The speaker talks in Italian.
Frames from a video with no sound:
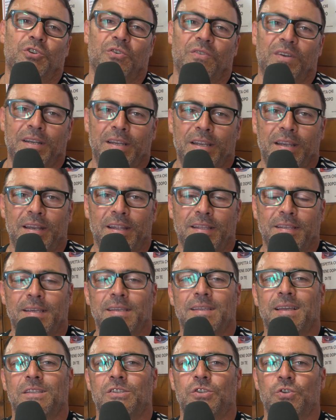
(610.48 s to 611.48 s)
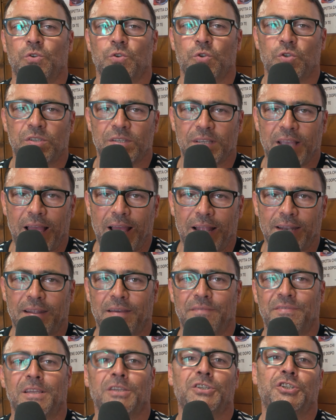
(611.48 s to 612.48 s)
giovanile ringrazio
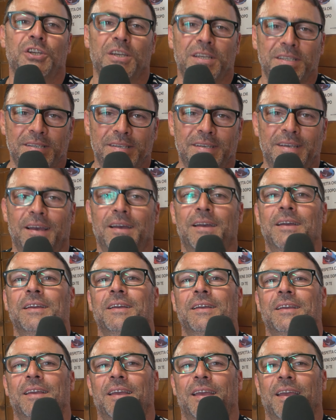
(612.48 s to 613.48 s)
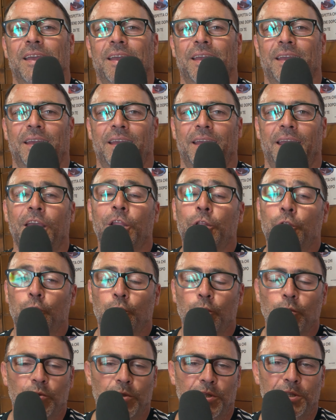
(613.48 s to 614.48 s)
Rossana, Francesca eh, e
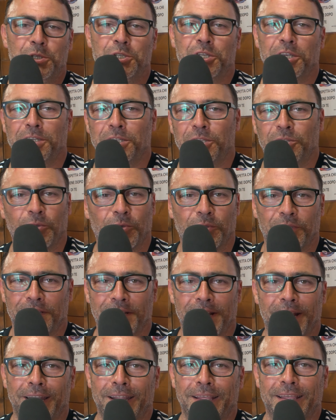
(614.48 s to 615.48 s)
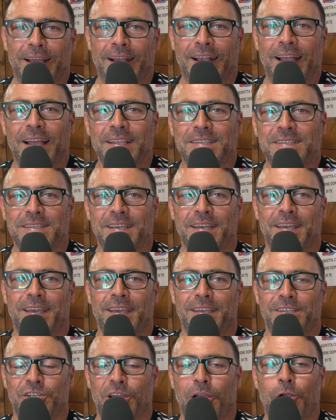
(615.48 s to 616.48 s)
tutti i genitori delle ragazze
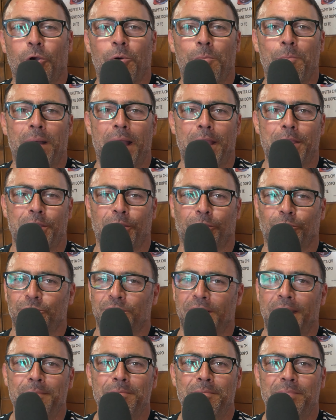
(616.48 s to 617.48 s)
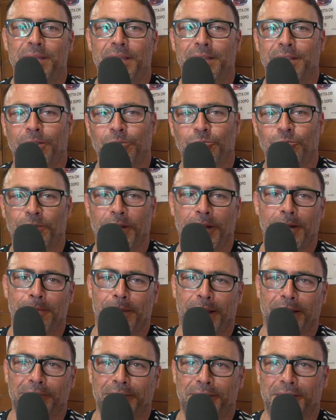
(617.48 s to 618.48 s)
che ci accompagnano sempre da tutte le
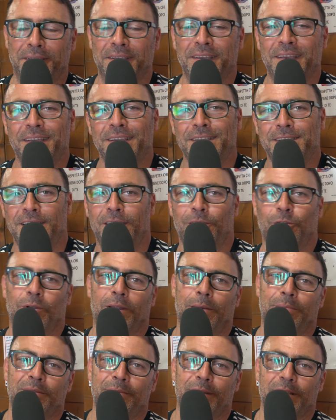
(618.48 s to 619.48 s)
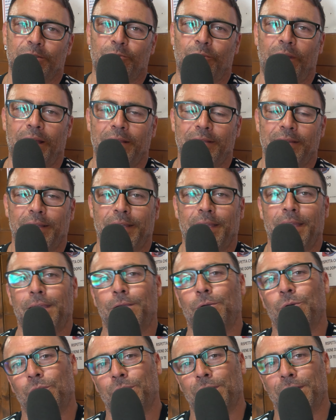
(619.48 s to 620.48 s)
parti, sia con la prima squadra
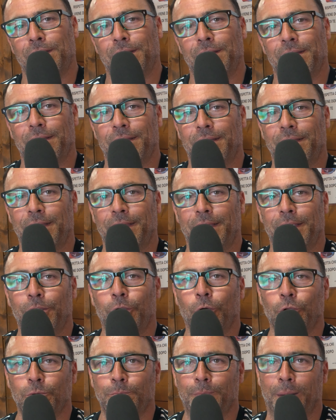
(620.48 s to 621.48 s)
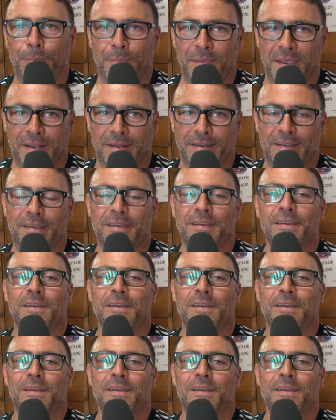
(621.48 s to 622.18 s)
che con i loro bambini.